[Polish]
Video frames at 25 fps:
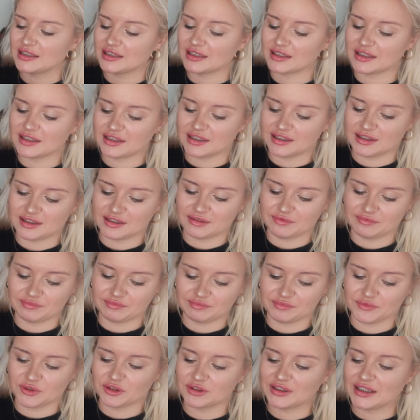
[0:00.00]
taki
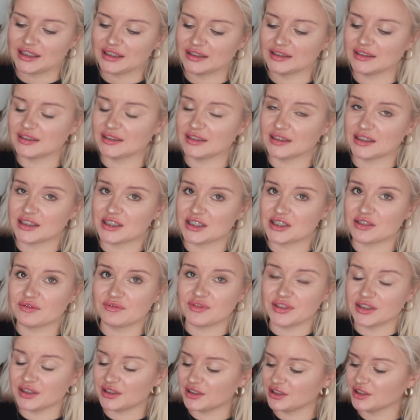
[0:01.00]
totalny jakiś
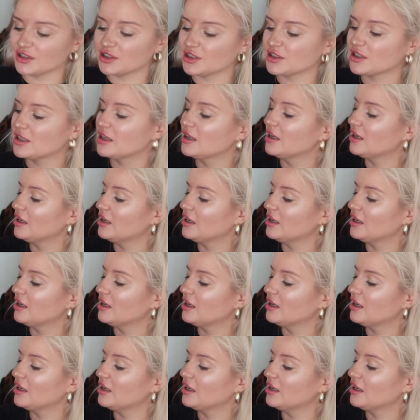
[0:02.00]
vintage.